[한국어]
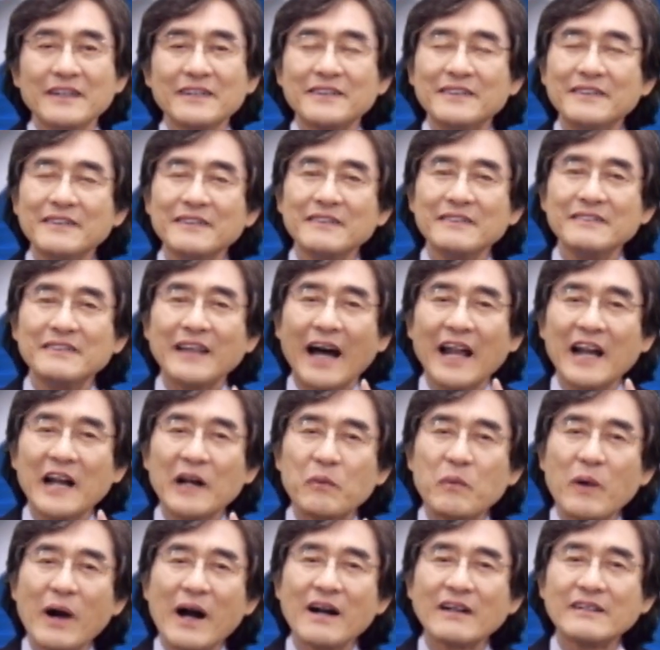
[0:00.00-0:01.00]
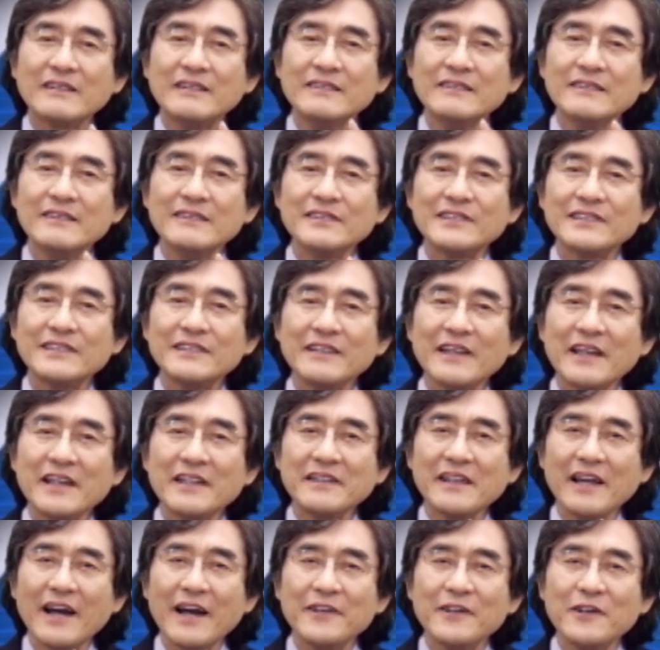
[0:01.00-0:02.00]
그 날과 그
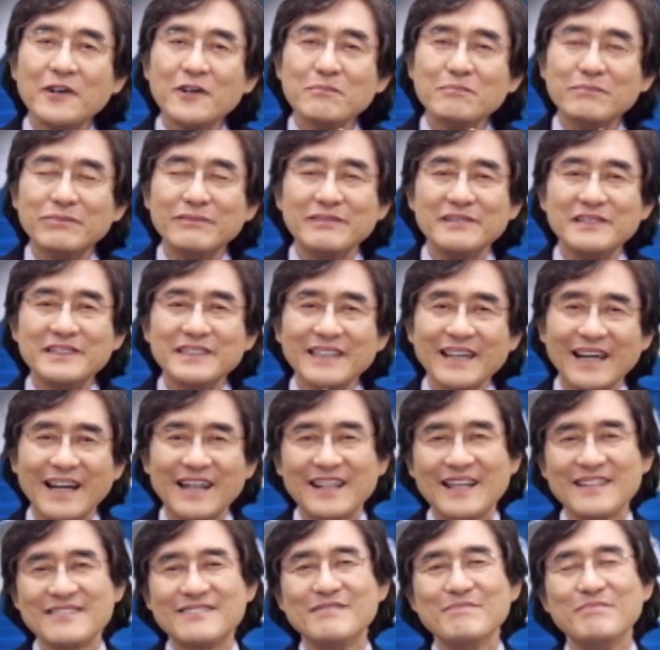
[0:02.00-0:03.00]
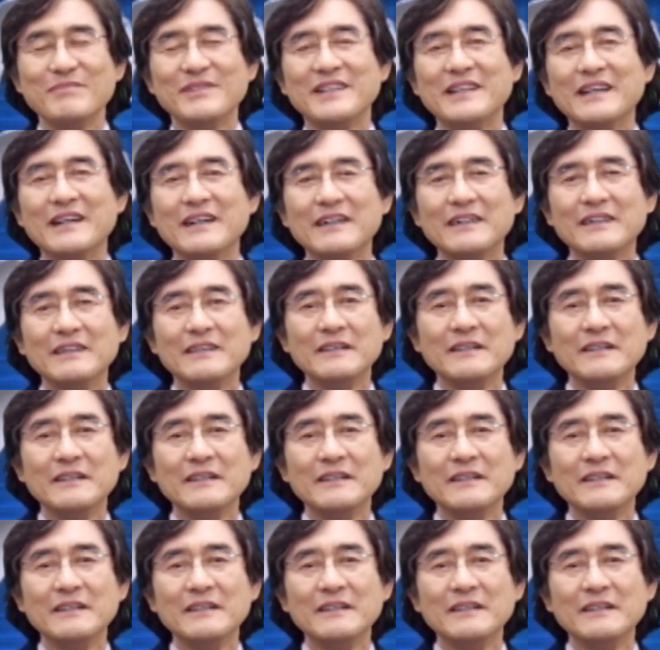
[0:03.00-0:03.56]
시에 대하여 묻지 않았습니다.